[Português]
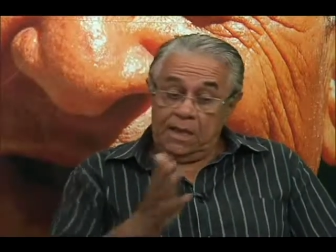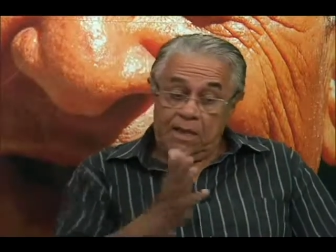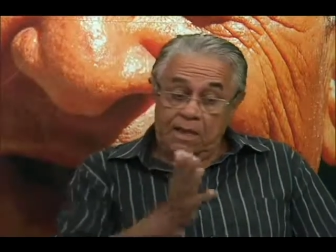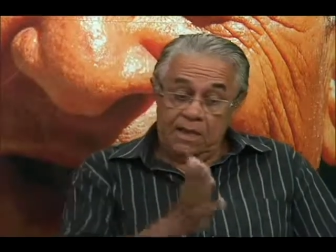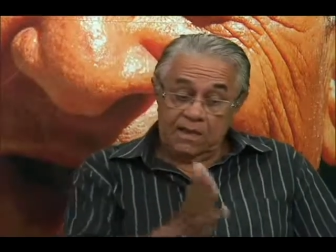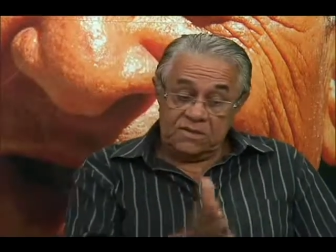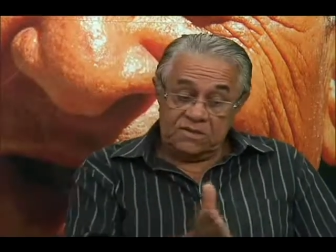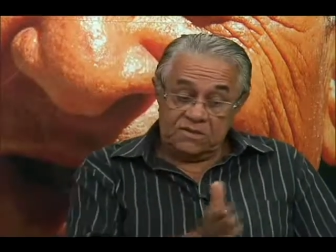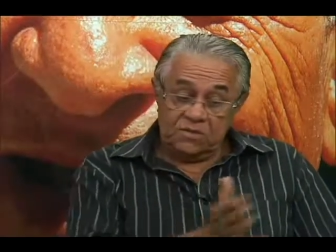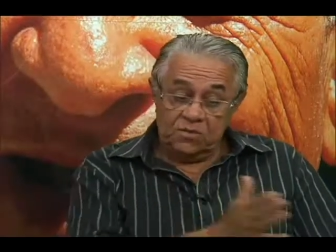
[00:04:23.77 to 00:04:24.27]

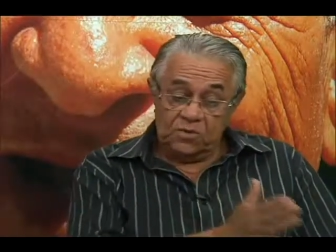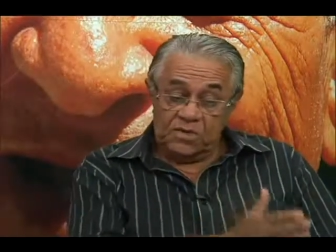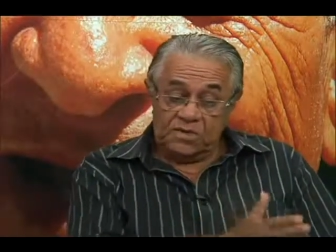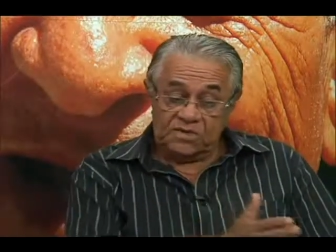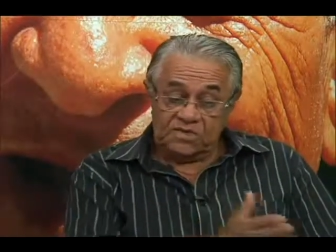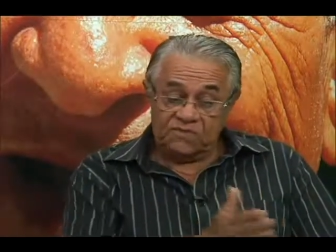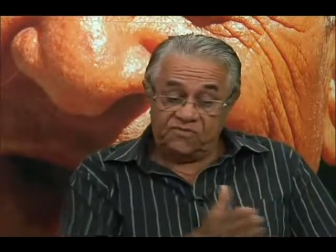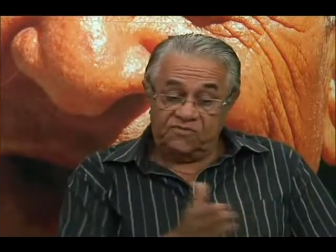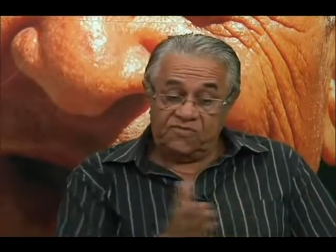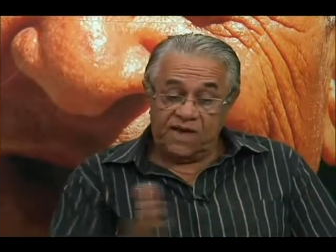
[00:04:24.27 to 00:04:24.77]
As
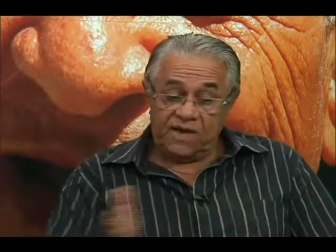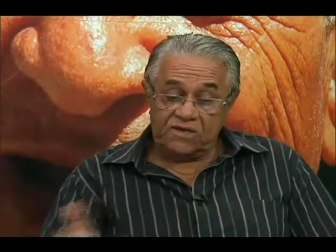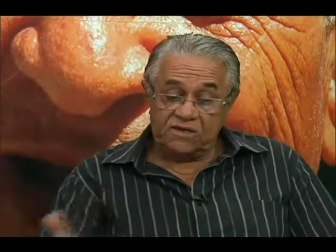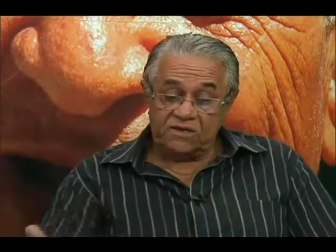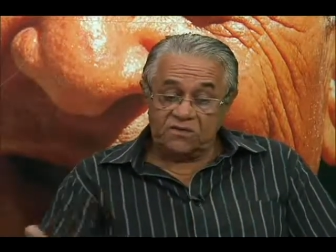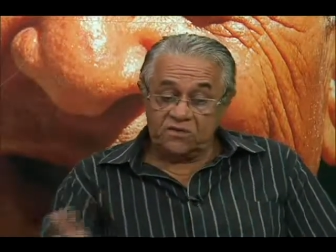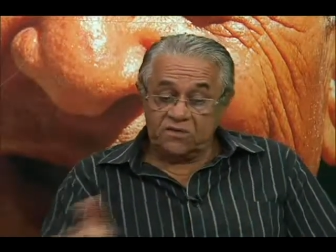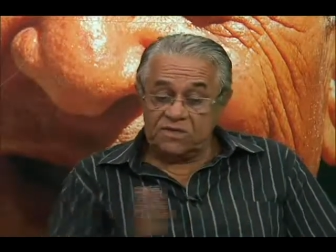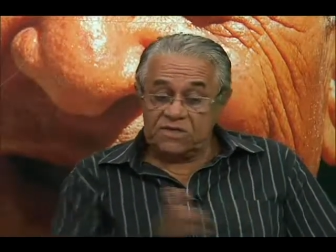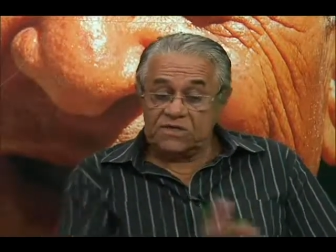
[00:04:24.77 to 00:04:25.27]
duas
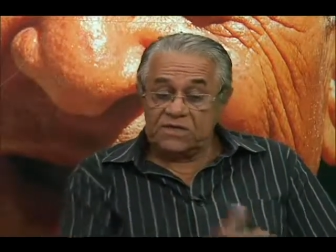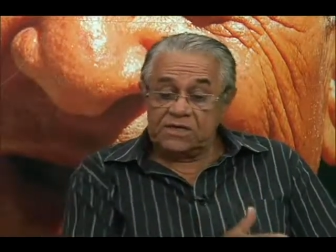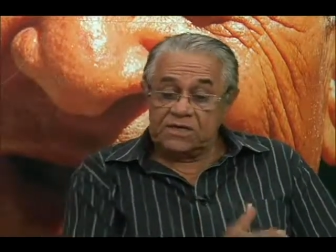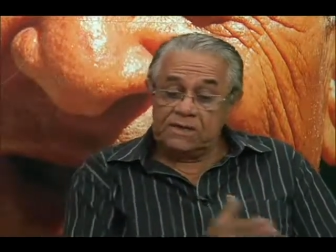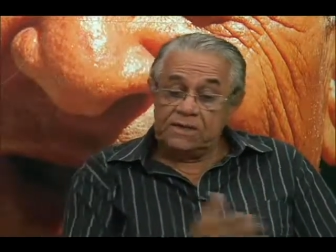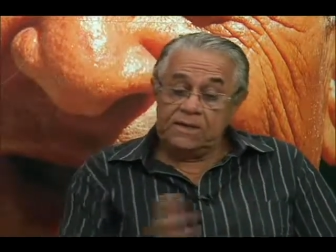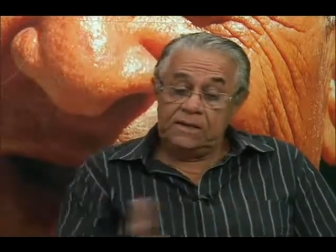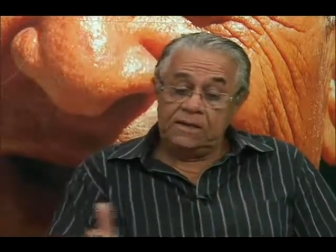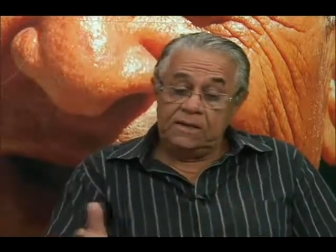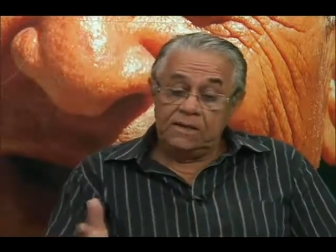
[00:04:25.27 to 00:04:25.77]
facções
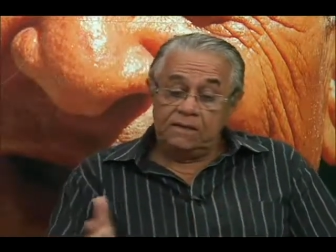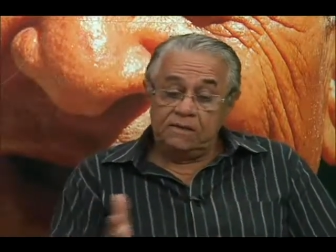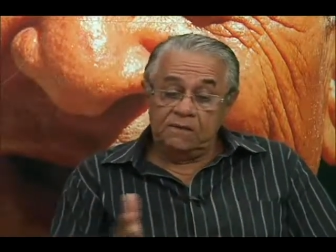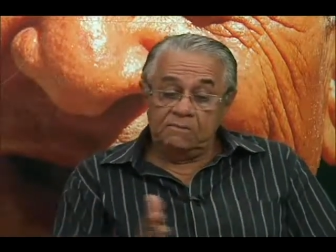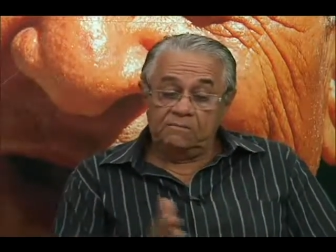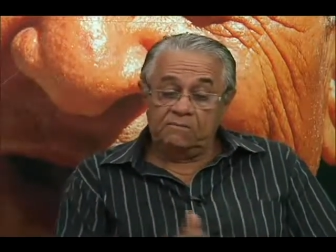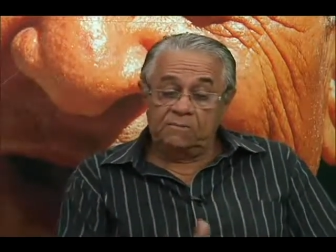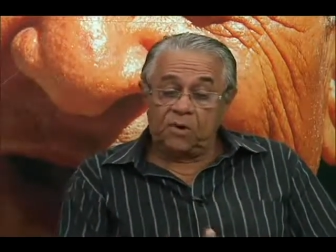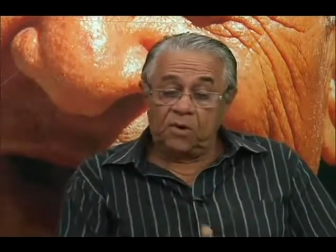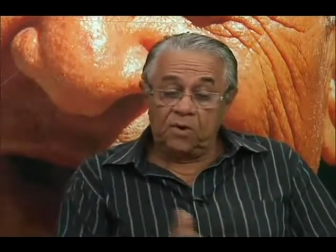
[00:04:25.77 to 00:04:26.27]
aí,
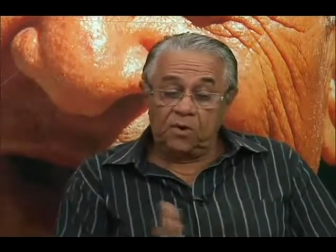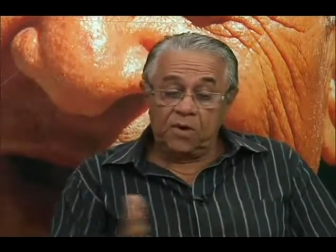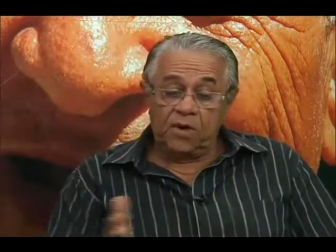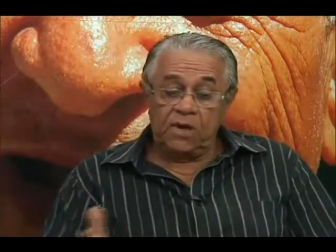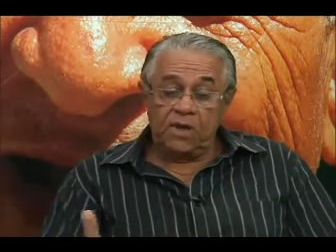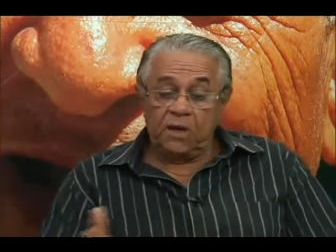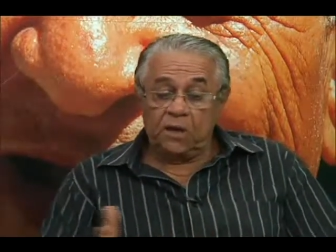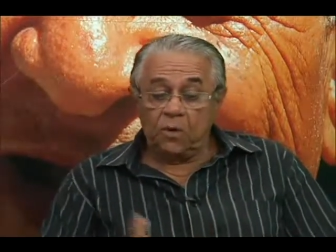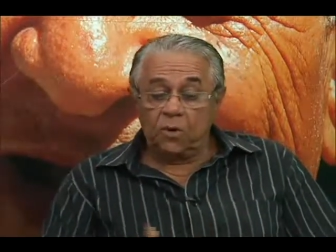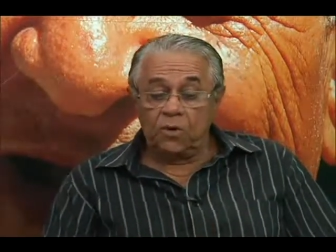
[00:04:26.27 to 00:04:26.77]
pró
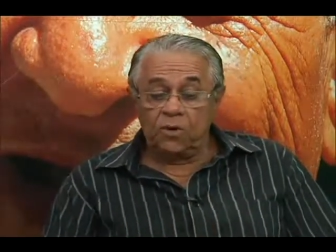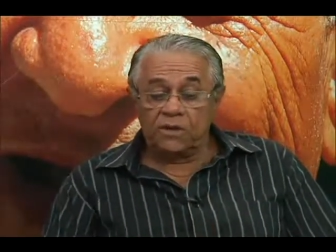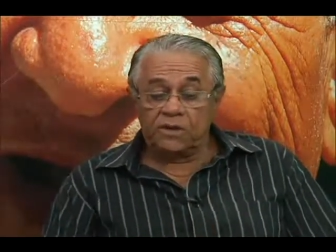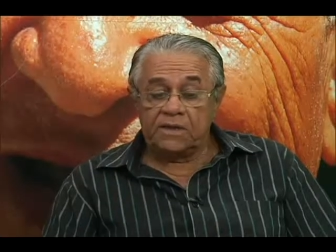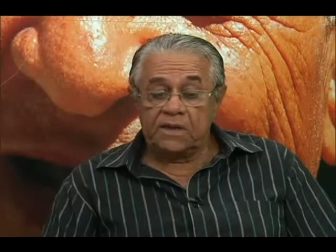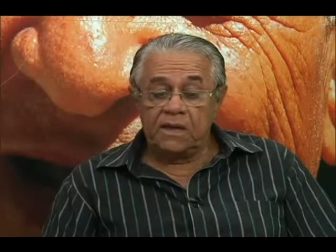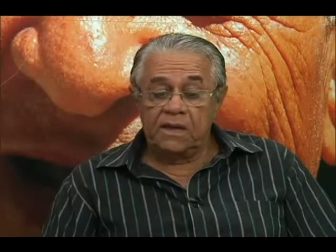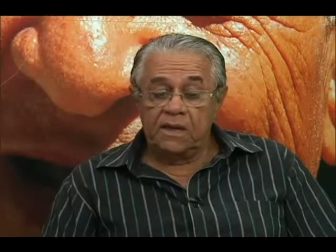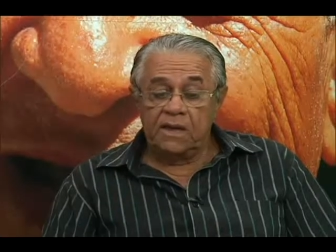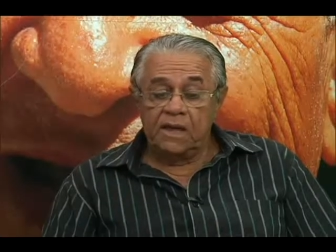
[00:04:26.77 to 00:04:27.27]
e
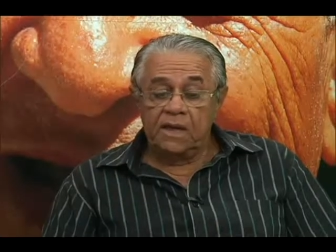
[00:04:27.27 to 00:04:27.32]
contra.